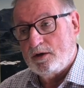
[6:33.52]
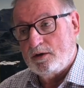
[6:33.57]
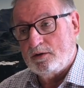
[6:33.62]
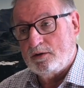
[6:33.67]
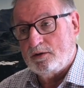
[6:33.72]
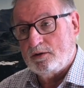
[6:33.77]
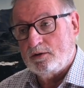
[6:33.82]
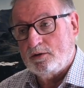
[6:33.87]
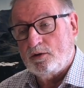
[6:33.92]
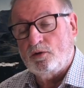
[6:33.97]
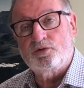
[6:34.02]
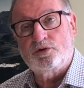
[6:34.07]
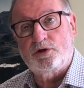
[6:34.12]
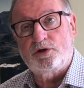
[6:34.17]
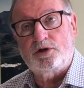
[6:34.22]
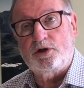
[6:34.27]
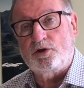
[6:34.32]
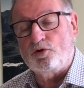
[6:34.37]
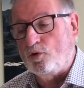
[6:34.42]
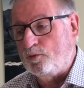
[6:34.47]
euh, ont
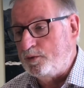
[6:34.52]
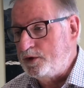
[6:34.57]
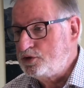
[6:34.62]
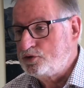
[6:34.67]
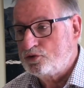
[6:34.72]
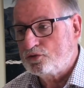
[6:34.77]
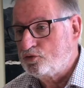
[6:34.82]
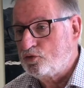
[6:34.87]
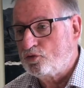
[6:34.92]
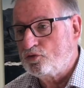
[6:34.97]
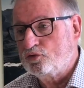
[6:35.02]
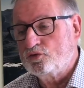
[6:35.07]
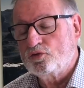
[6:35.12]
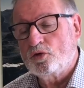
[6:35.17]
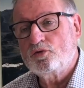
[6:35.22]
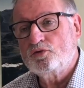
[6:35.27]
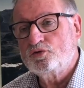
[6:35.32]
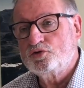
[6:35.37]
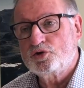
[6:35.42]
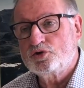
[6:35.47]
été commises. Donc
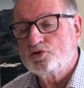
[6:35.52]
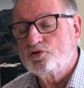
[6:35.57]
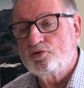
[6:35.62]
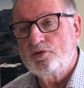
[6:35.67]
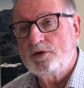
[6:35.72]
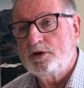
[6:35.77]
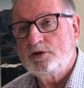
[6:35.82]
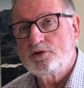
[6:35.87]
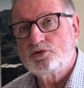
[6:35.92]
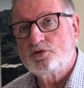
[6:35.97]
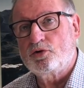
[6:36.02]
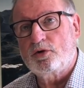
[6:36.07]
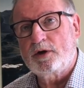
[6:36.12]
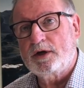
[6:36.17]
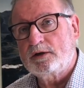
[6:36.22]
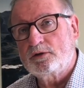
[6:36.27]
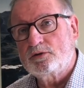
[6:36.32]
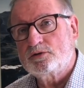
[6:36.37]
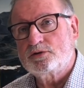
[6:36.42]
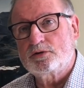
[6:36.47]
non, je suis
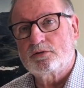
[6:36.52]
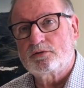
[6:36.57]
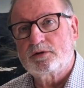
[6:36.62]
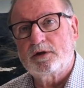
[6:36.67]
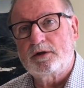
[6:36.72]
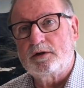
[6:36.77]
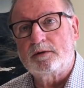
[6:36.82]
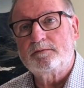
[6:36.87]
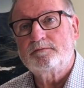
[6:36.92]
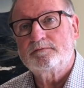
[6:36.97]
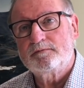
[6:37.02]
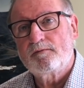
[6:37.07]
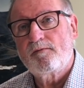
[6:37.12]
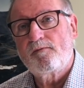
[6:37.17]
serein de ce côté-là.